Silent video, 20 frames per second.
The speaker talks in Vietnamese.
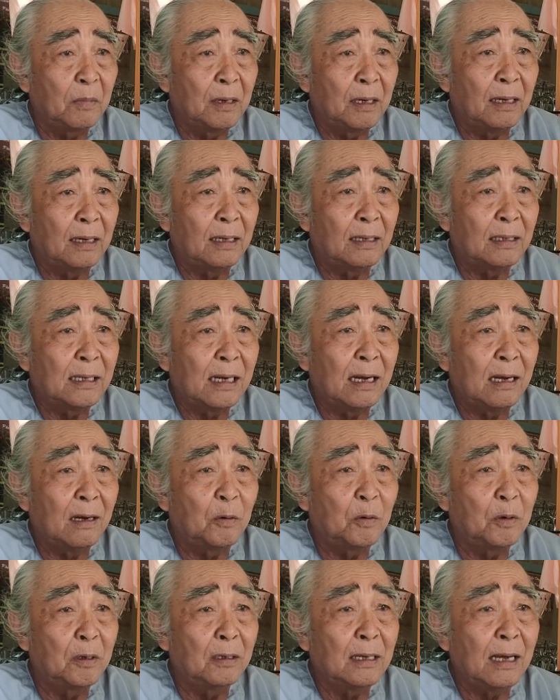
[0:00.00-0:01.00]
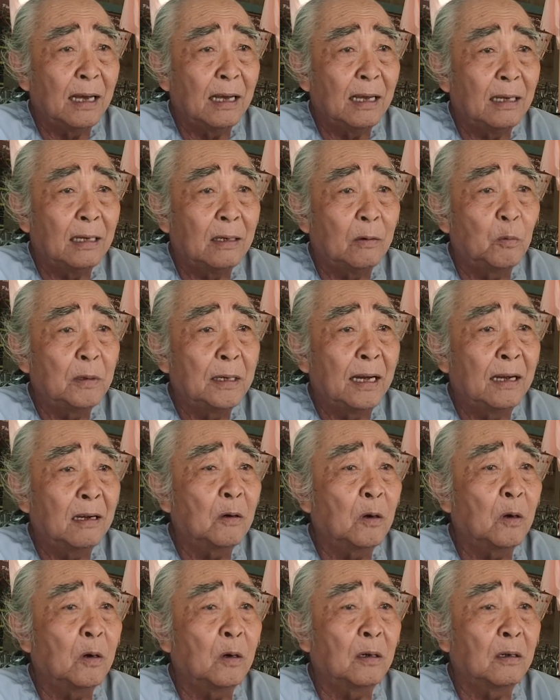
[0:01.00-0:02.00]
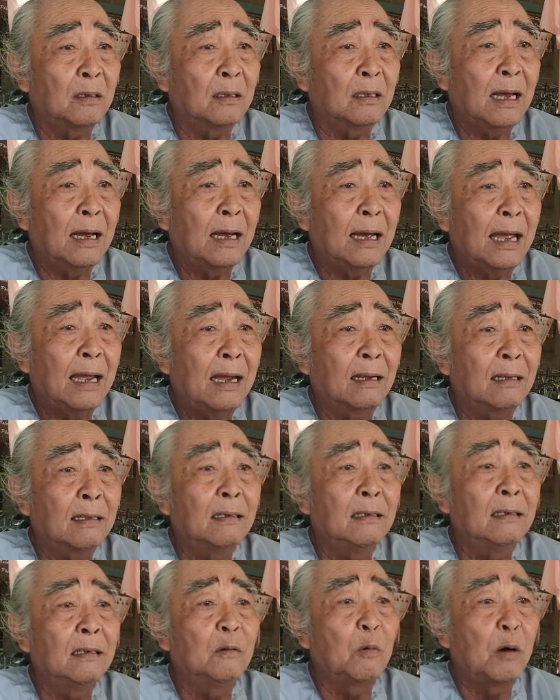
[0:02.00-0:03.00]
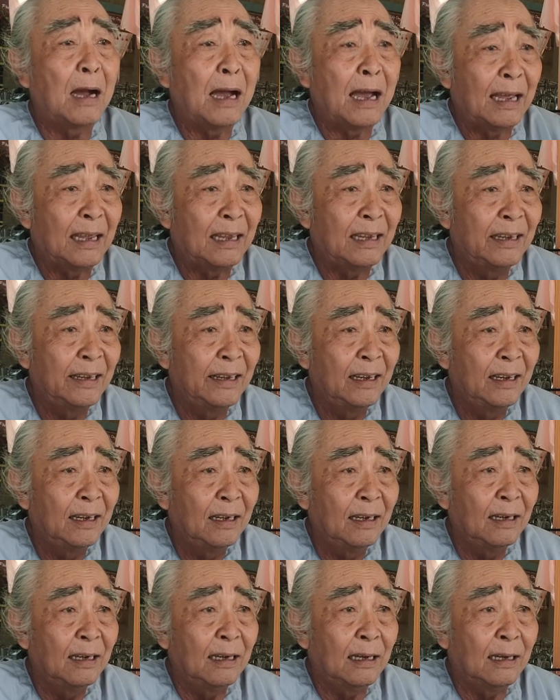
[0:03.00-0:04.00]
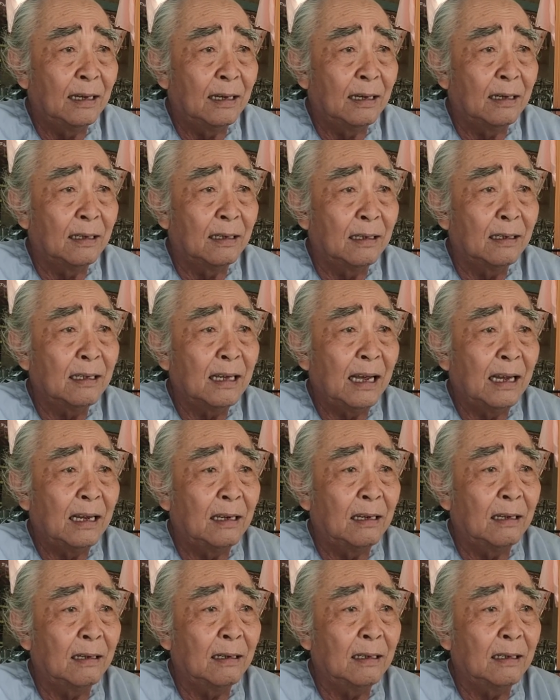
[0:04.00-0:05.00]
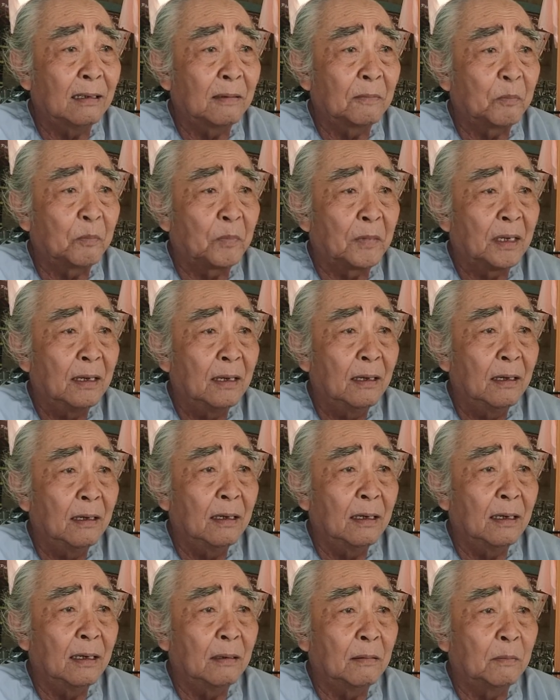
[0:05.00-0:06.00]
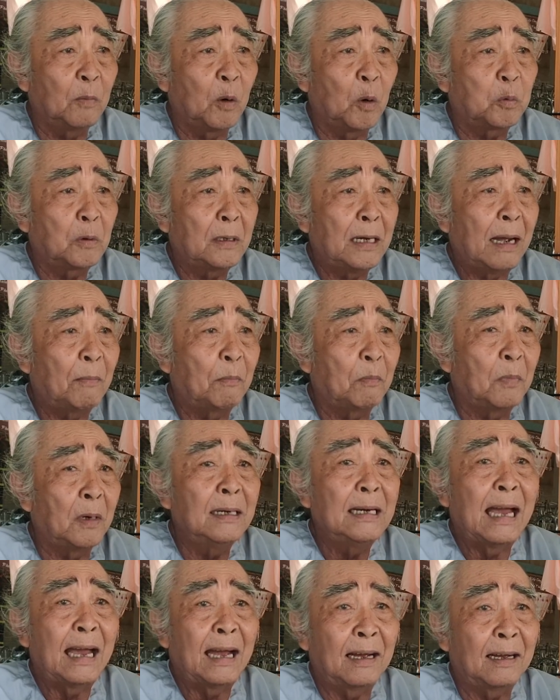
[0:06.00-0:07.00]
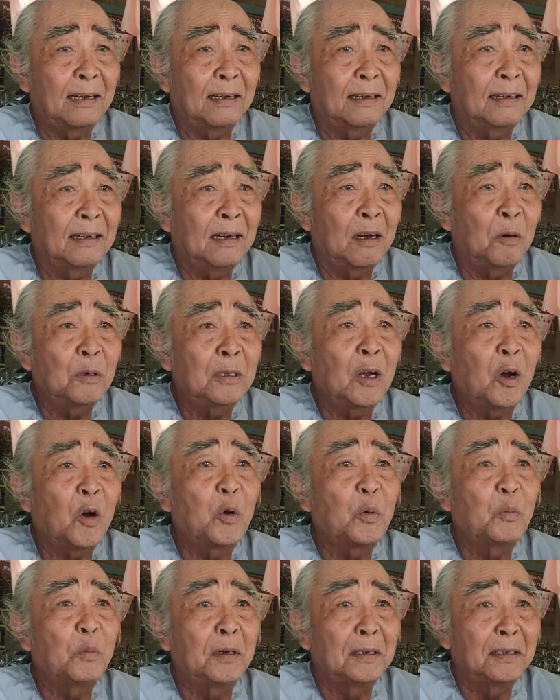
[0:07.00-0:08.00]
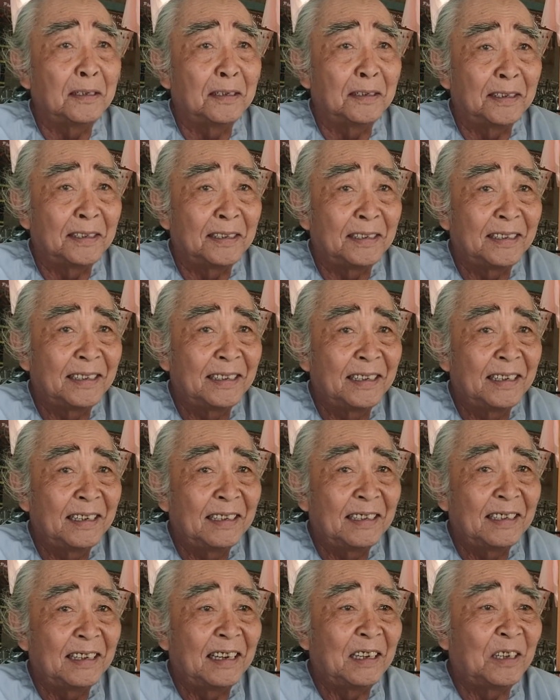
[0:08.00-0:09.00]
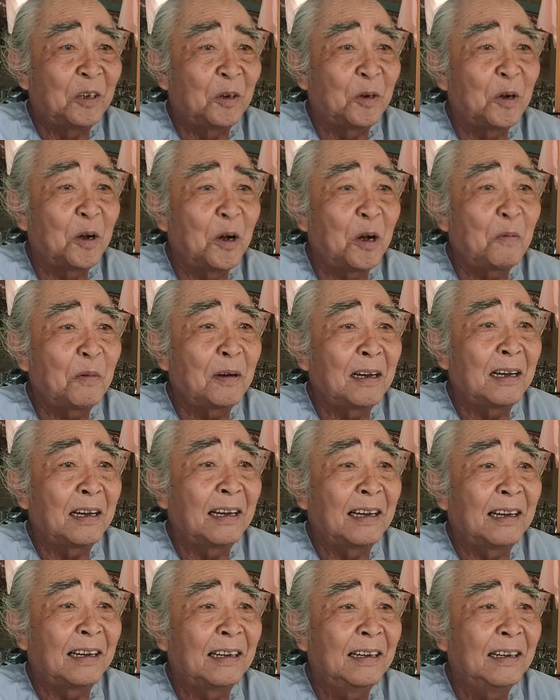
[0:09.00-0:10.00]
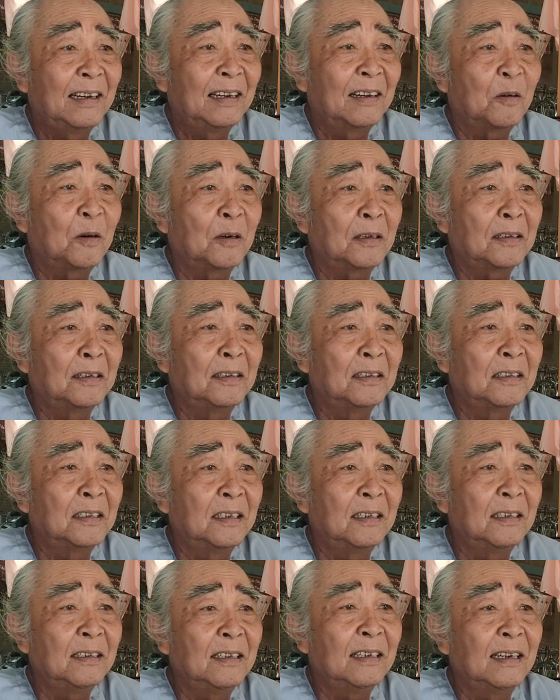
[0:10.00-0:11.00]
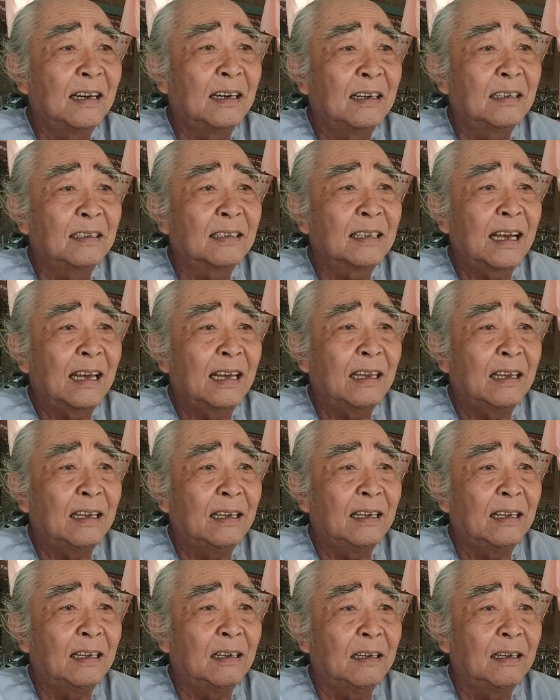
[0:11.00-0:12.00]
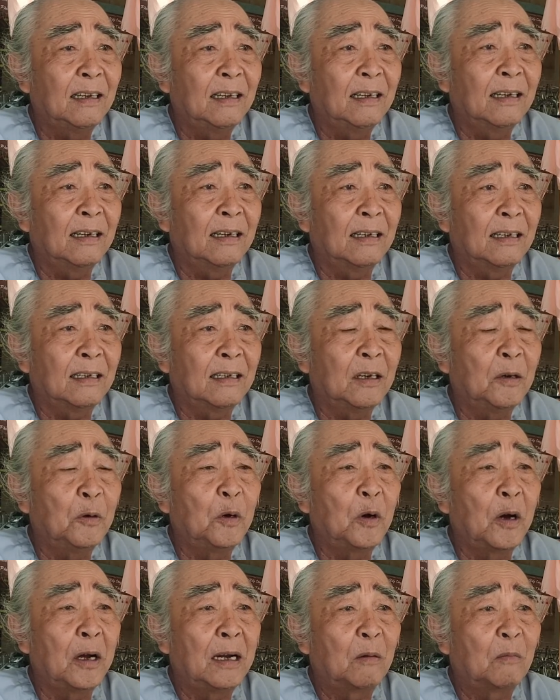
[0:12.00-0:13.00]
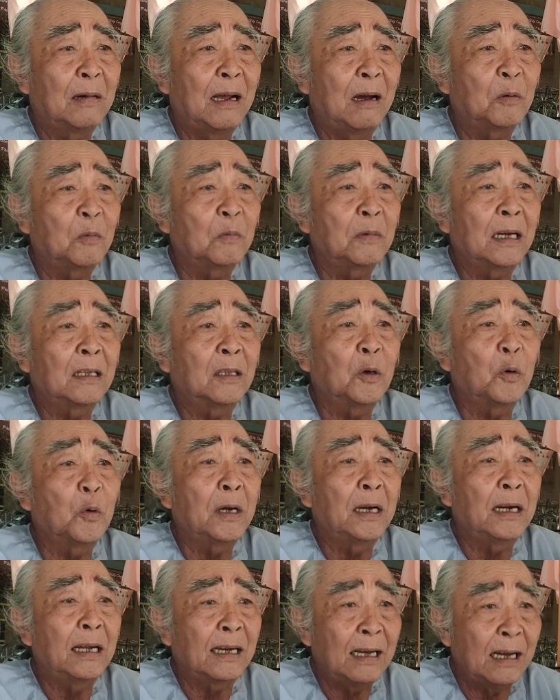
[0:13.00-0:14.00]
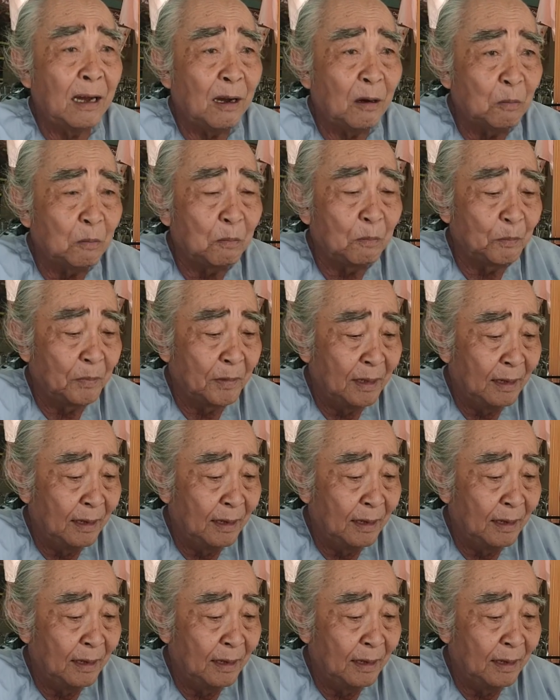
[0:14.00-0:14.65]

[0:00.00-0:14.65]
mà sao đức thầy cũng vẫn còn than thương hoài là đức thầy nói rằng à, 100 mới đặng ối thôi 10 người vì chỗ đó mà có tương xứng với lời đức thầy à, kêu gọi đồng đạo chúng ta tu hay là không